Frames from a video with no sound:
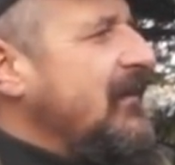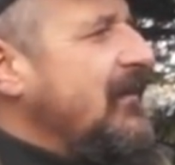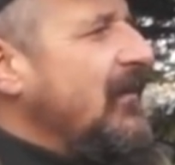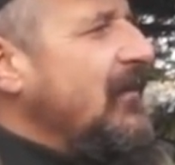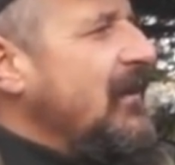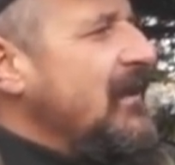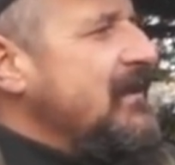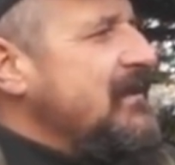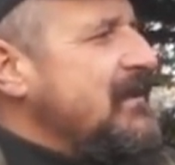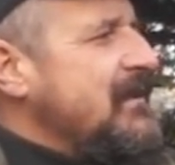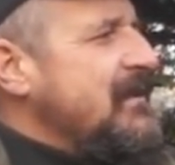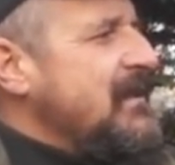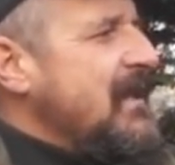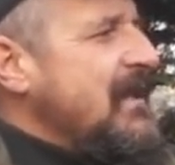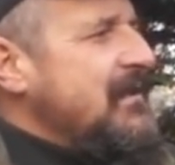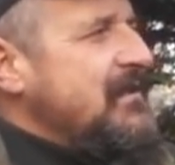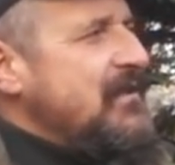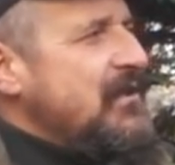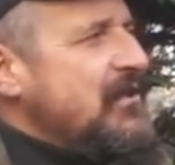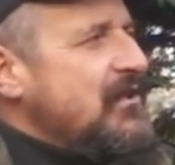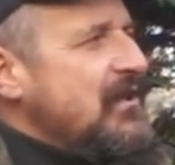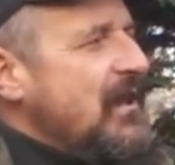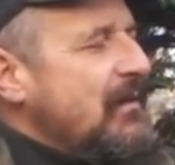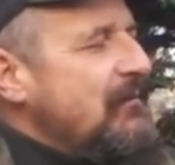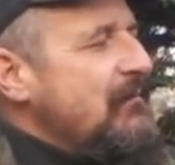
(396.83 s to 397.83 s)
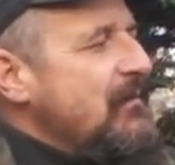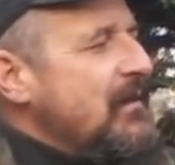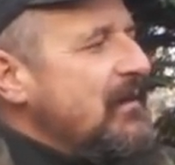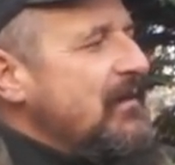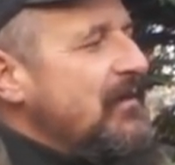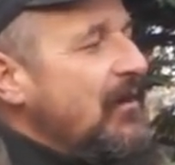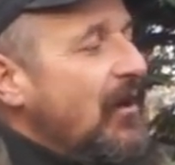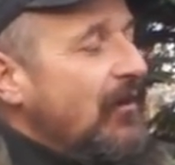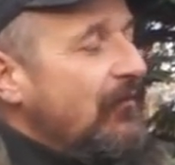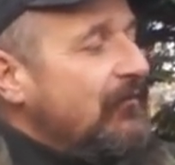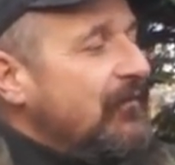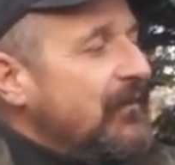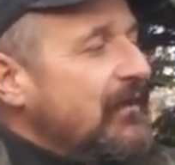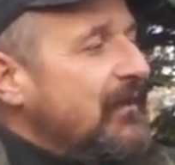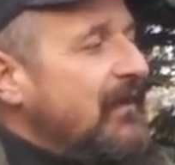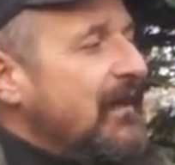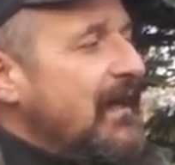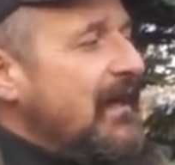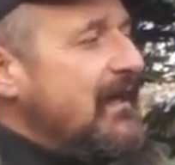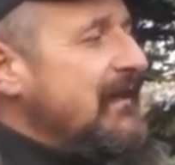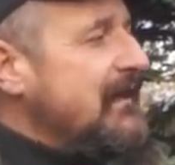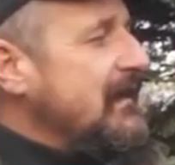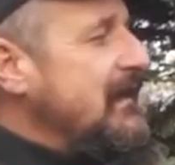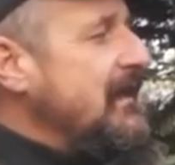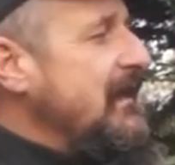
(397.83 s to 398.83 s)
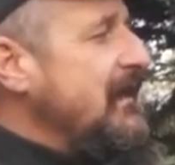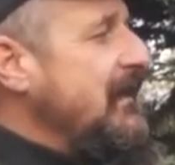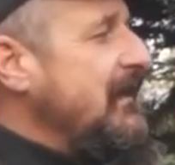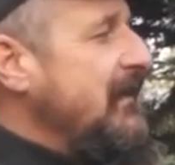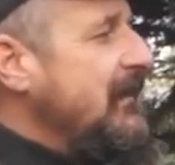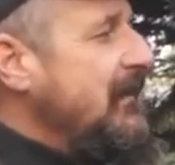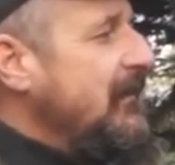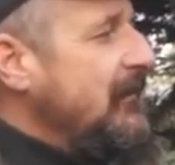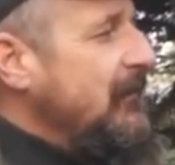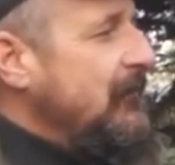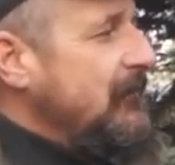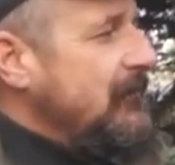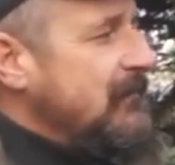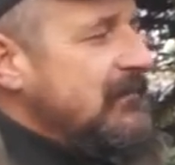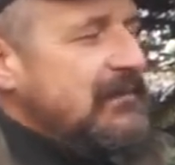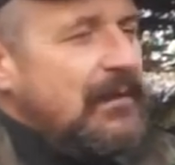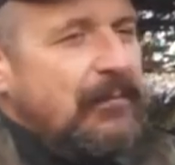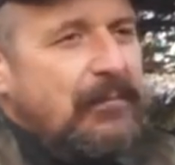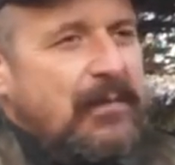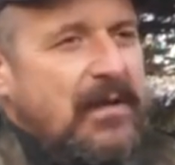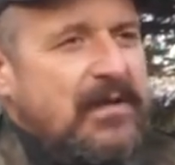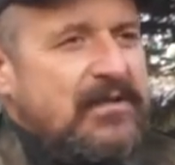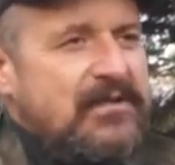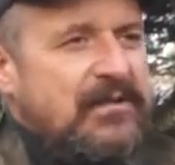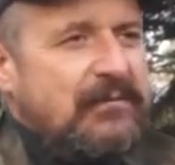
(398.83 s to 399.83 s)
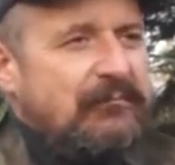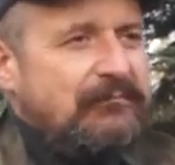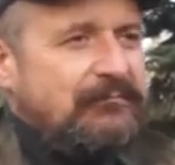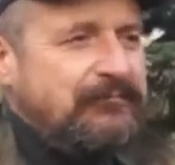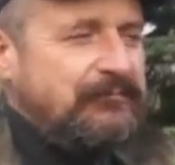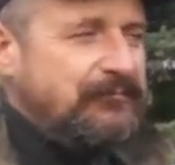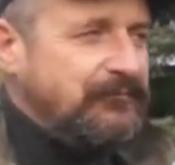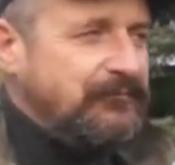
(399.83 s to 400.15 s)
koledzy jacyś tam nowi, chętni, zapraszam.